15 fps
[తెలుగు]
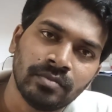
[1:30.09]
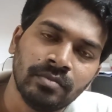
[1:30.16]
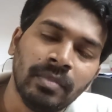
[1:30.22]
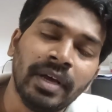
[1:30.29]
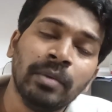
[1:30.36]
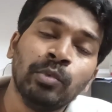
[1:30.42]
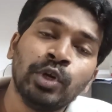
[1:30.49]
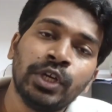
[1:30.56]

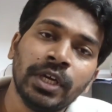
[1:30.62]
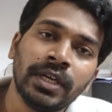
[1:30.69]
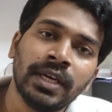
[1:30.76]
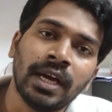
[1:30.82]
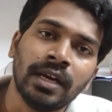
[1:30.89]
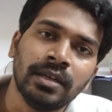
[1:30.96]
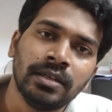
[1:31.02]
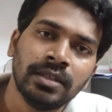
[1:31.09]
మరి
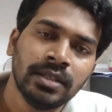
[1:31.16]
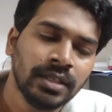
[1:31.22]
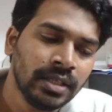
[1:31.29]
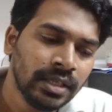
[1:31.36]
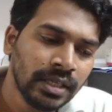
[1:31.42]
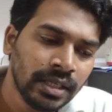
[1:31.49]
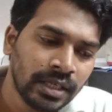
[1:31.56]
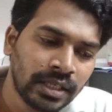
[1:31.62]
ముఖ్యంగా
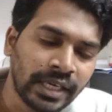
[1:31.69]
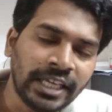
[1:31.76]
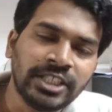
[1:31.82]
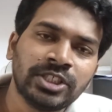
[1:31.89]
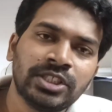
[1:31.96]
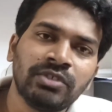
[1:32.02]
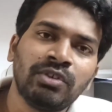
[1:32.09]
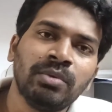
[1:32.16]

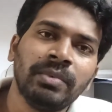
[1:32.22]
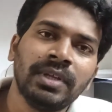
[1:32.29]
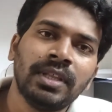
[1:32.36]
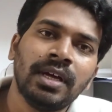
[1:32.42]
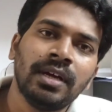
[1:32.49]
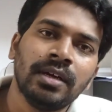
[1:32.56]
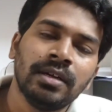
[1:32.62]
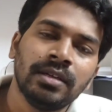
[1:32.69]
క్రైస్తవుల మీద
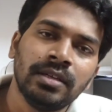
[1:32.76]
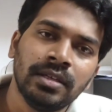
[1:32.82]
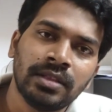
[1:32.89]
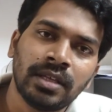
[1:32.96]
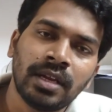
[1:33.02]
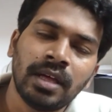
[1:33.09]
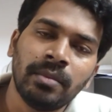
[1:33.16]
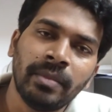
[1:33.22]

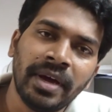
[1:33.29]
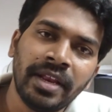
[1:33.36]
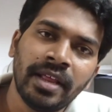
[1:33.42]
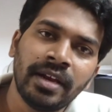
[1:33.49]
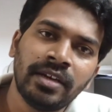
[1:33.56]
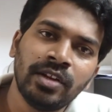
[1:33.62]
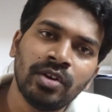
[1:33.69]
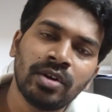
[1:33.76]
ఇతర
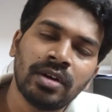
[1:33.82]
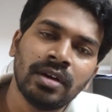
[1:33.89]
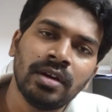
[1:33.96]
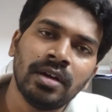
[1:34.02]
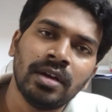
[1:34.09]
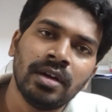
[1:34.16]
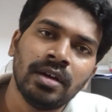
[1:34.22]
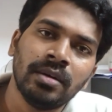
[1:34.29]
మైనారిటీ యొక్క
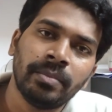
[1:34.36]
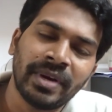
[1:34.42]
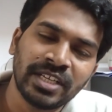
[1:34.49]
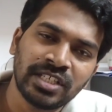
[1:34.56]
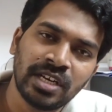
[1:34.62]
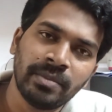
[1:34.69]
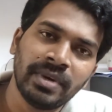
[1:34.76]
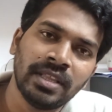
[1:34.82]

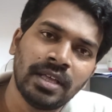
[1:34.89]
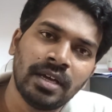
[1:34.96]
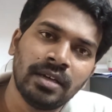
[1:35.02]
ప్రజల మీద